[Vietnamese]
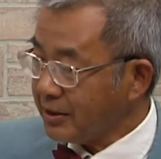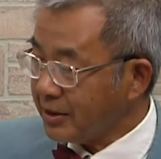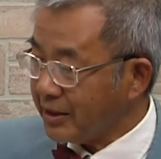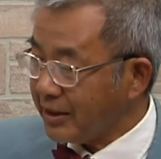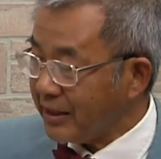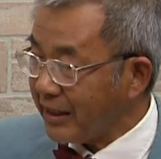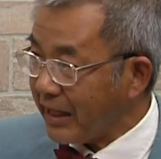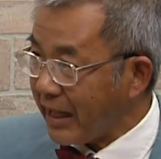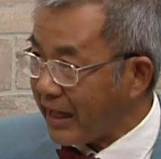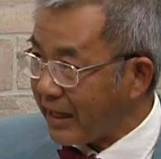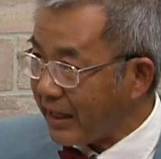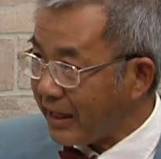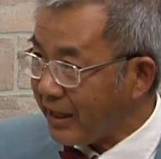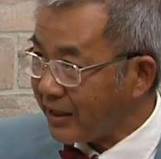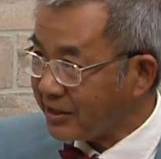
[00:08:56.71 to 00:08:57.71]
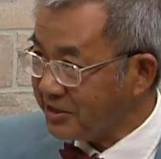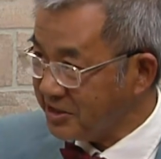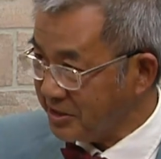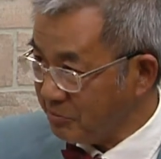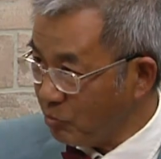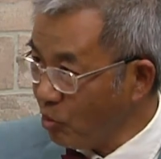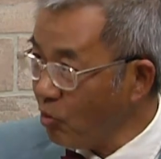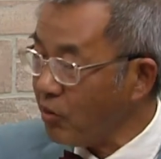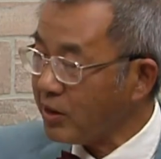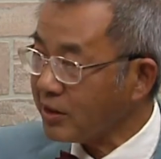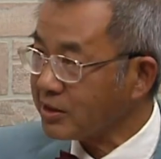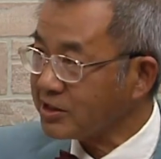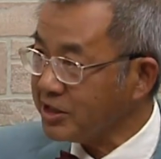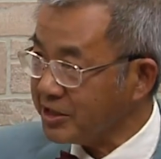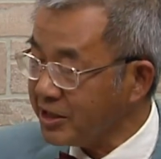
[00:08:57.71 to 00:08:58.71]
là người mua
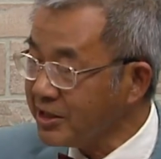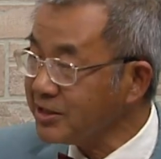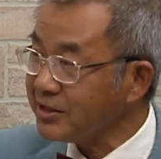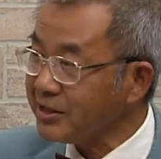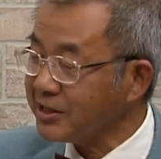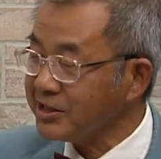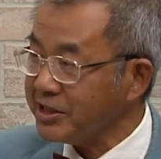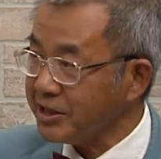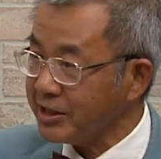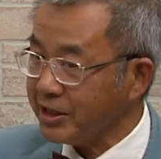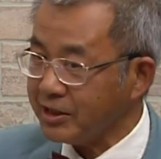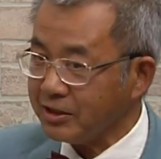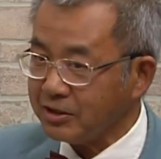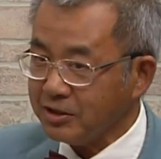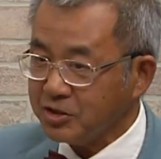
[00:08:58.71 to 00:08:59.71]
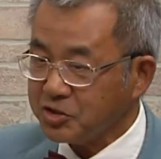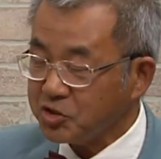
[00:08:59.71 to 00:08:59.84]
người đứng người